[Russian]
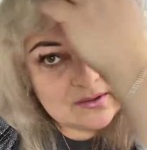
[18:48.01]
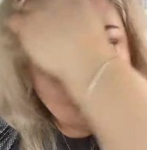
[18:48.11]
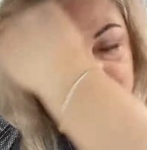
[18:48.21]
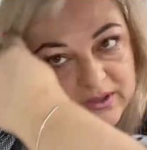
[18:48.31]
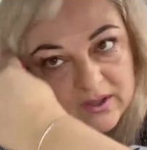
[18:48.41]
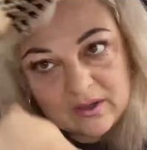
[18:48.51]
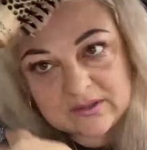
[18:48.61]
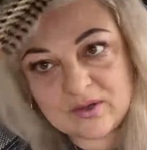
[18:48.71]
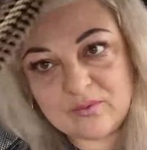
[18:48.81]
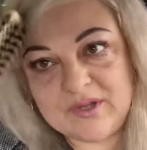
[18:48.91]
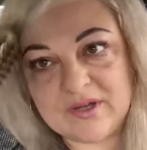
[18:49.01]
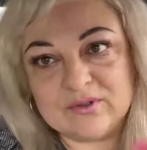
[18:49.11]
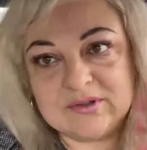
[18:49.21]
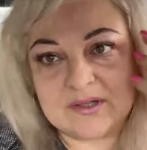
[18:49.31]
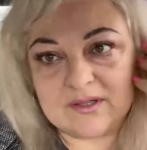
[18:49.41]
Ну, пока она у меня
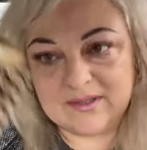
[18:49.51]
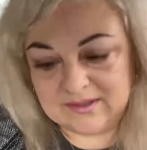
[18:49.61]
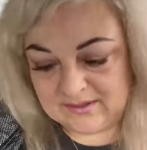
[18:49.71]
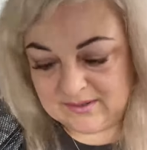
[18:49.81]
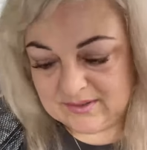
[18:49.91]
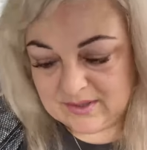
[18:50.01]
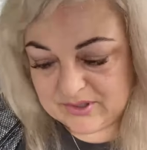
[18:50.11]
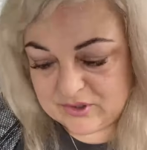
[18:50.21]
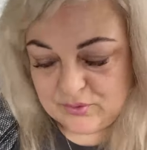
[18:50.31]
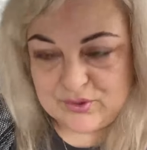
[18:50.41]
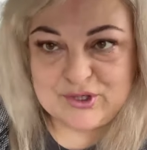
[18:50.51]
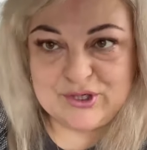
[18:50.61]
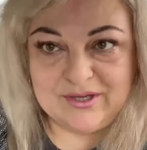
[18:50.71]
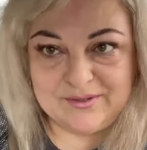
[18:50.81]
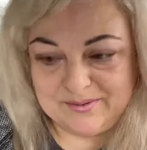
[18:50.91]
вот так, на
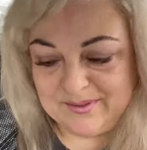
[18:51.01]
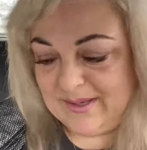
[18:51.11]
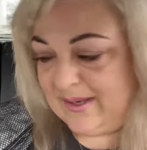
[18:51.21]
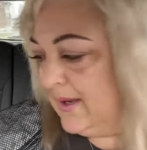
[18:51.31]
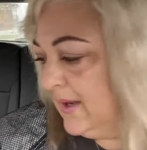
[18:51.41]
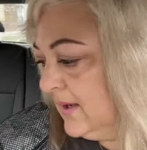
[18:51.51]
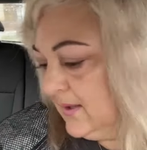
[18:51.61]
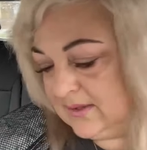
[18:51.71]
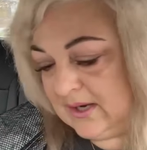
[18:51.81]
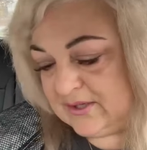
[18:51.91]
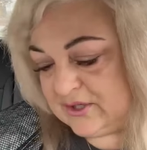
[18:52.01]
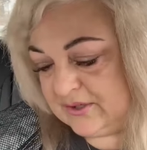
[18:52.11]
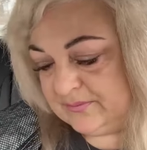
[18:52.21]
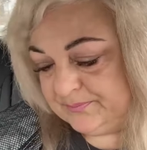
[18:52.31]
бочочке. Дальше.